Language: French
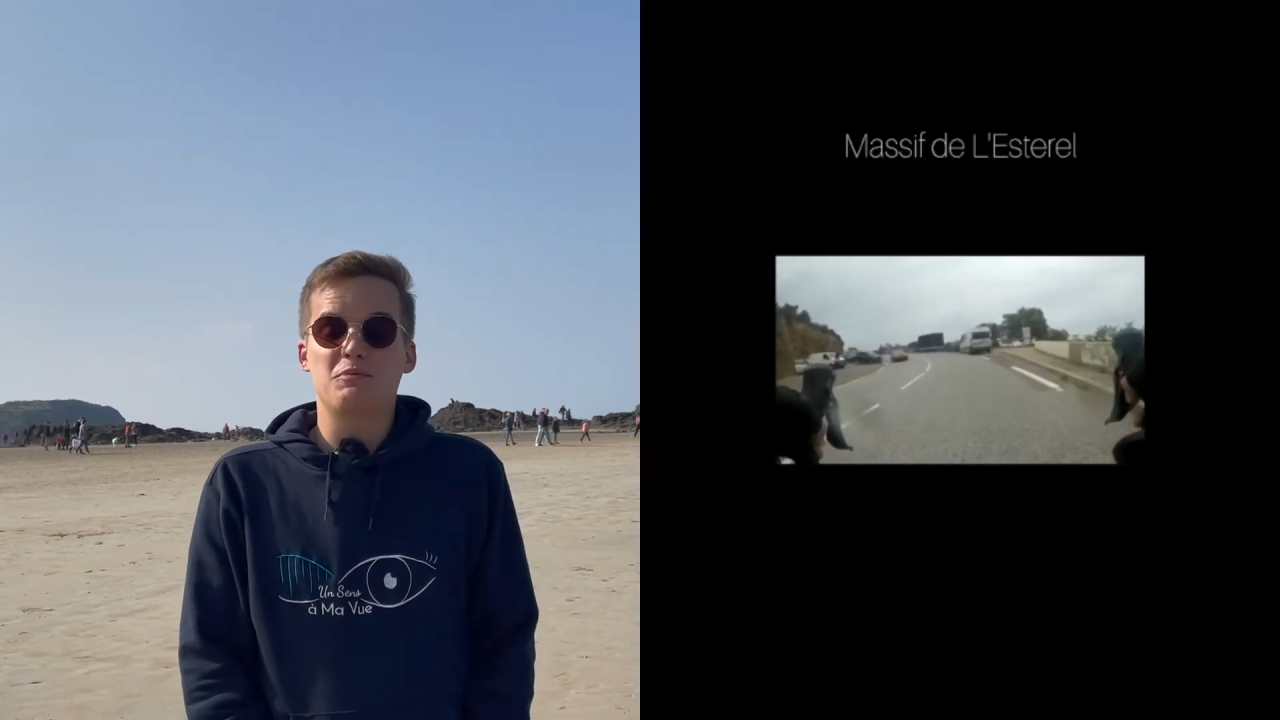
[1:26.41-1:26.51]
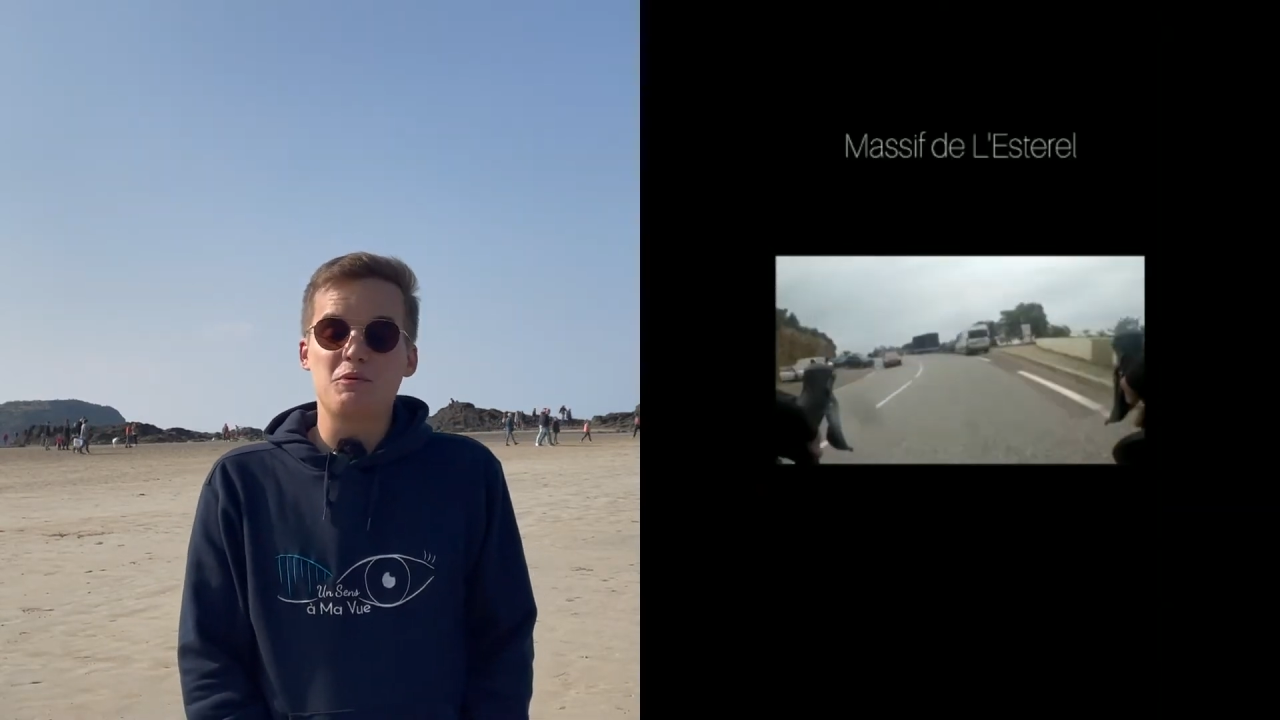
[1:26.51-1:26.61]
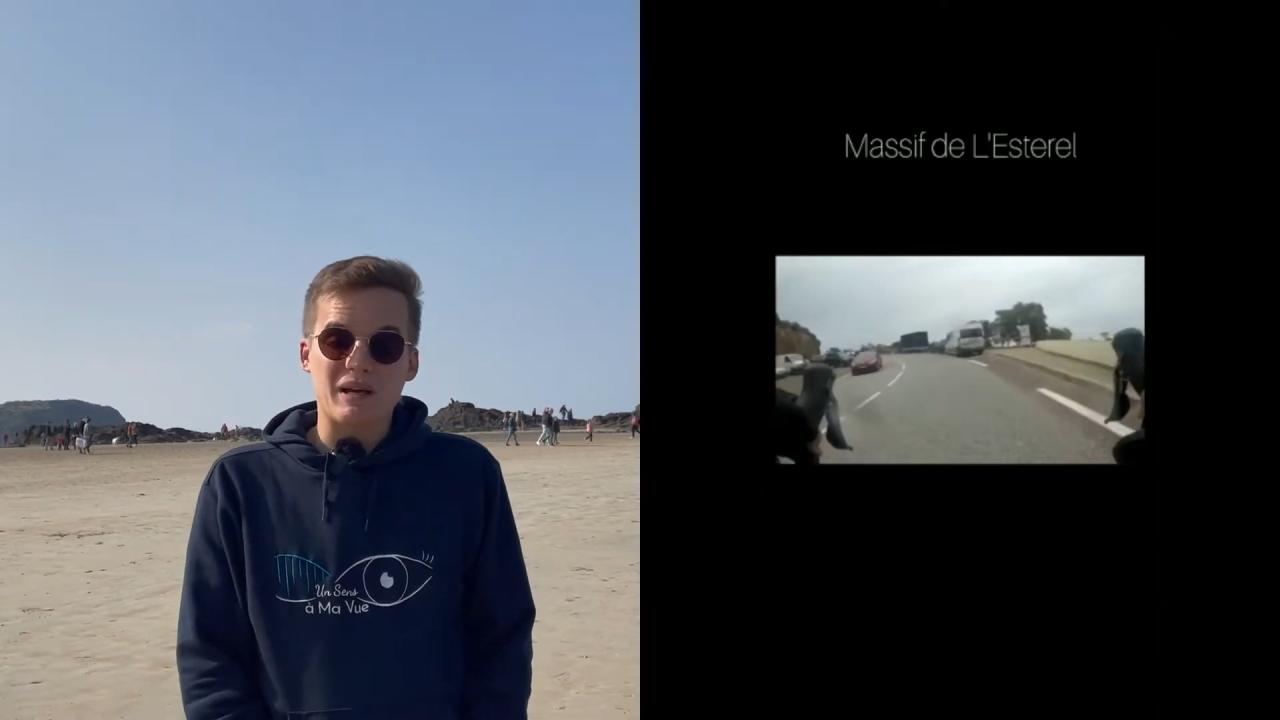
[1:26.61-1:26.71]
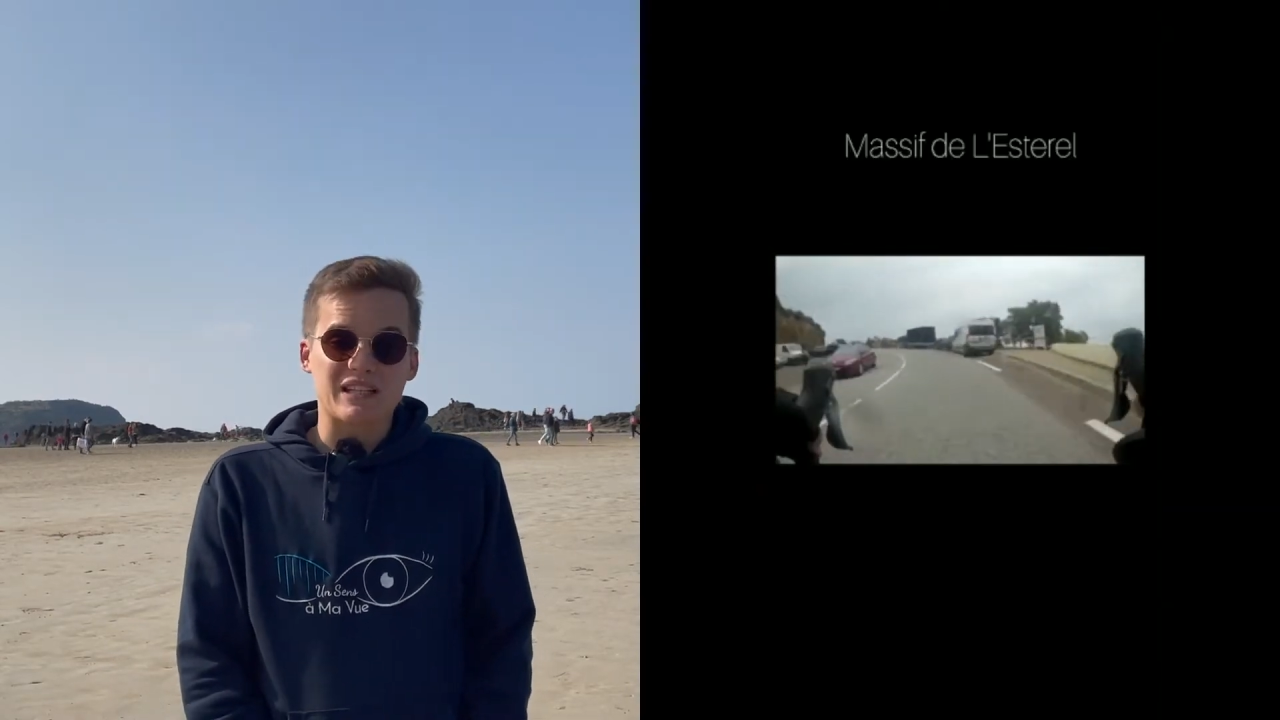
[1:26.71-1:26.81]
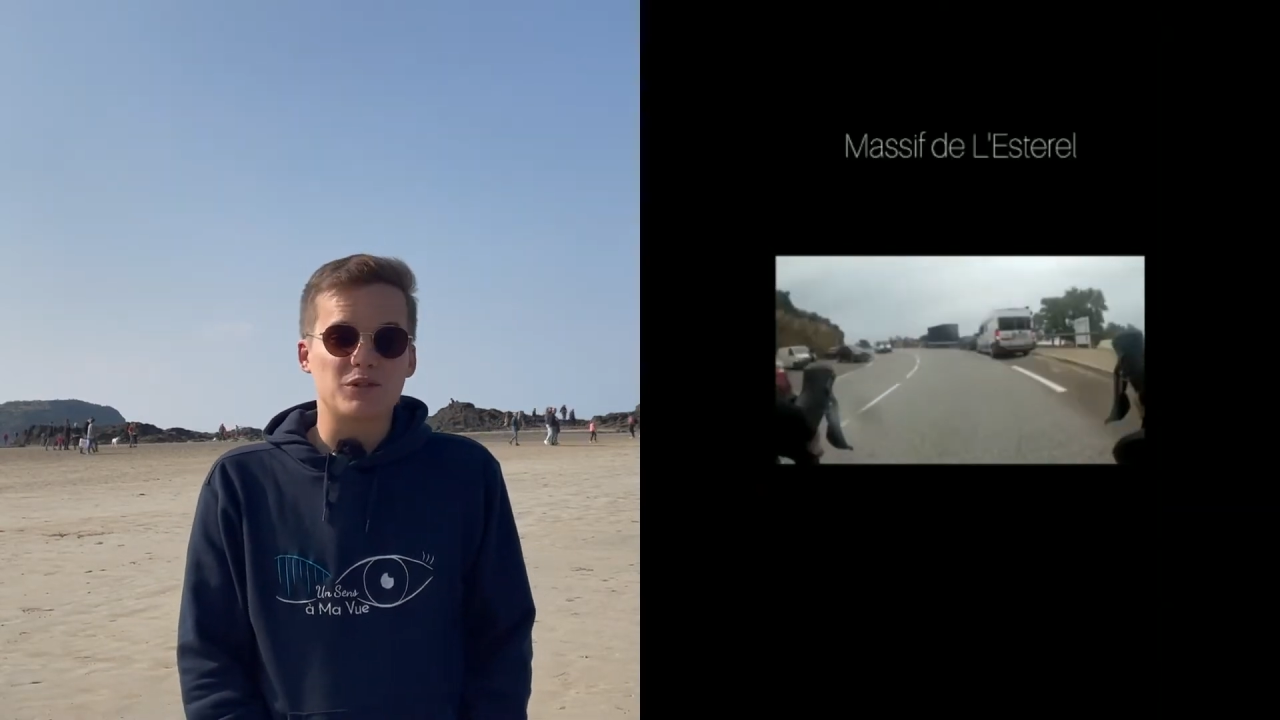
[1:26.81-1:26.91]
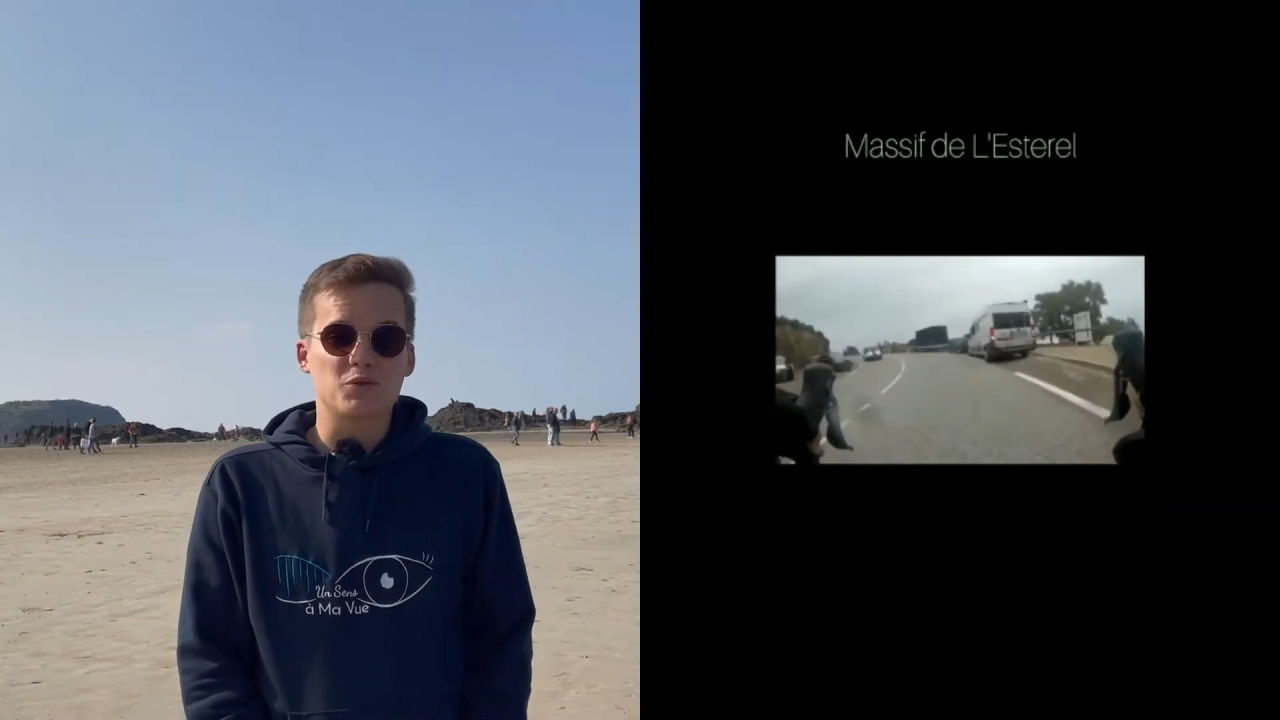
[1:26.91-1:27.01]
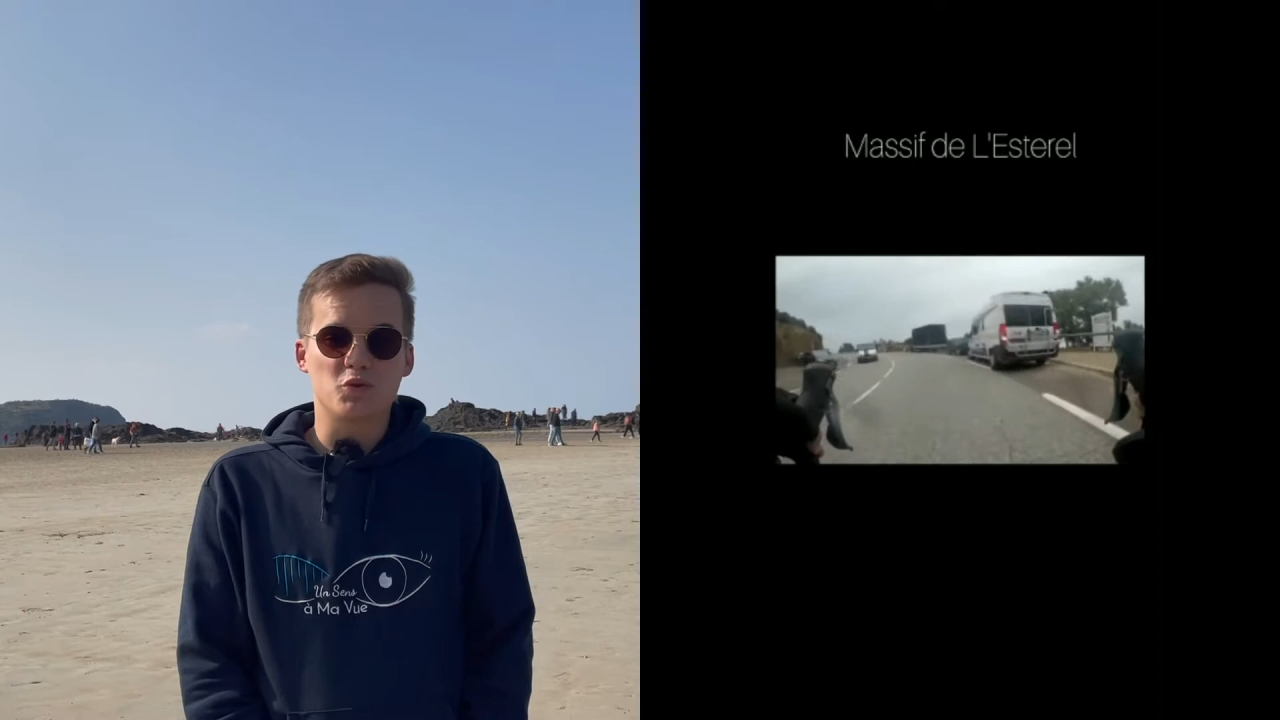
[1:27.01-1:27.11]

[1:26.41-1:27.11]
pu partir de